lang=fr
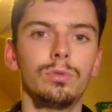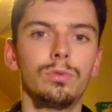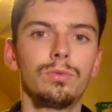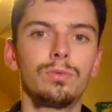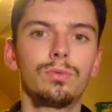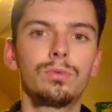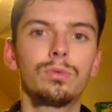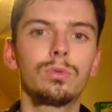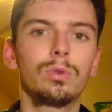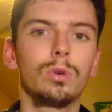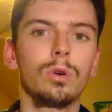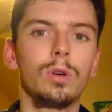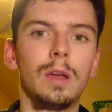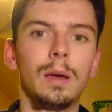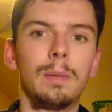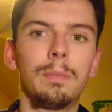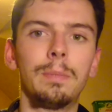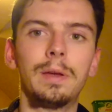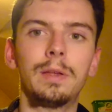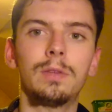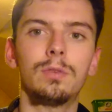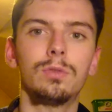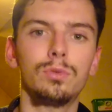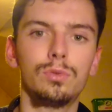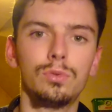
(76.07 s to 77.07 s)
foutre la
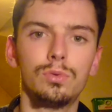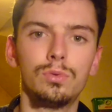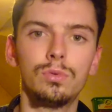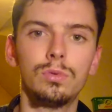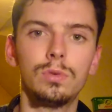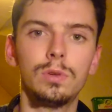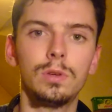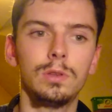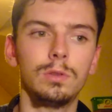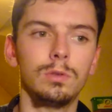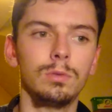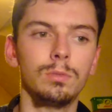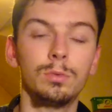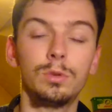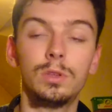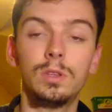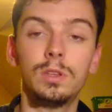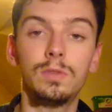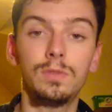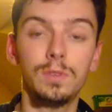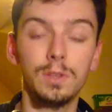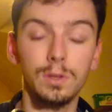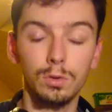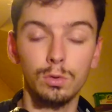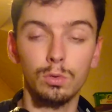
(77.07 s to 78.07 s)
main dessus et de
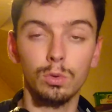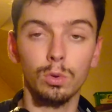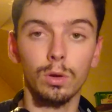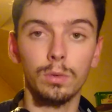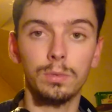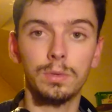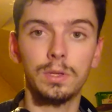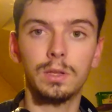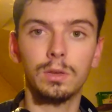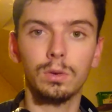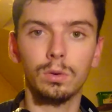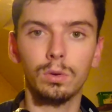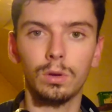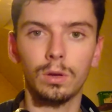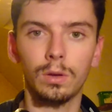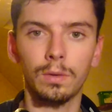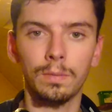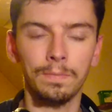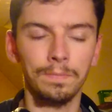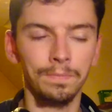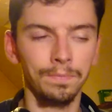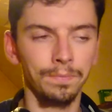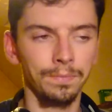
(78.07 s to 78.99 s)
modifier de trois petits trucs.